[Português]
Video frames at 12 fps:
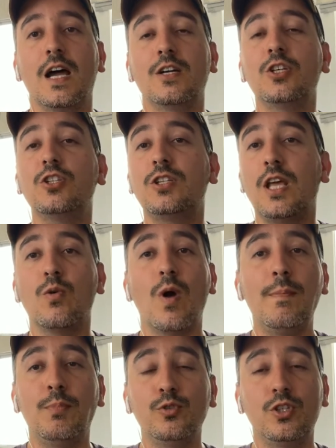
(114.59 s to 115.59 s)
A gente tem o
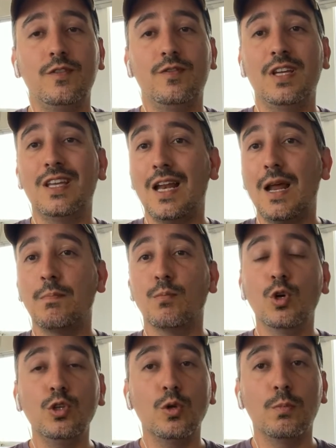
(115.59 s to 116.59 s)
Apple TV, que ele é
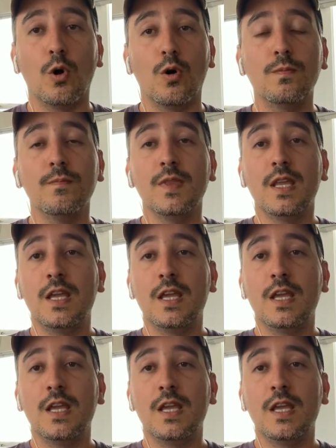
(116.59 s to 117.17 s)
muito bom.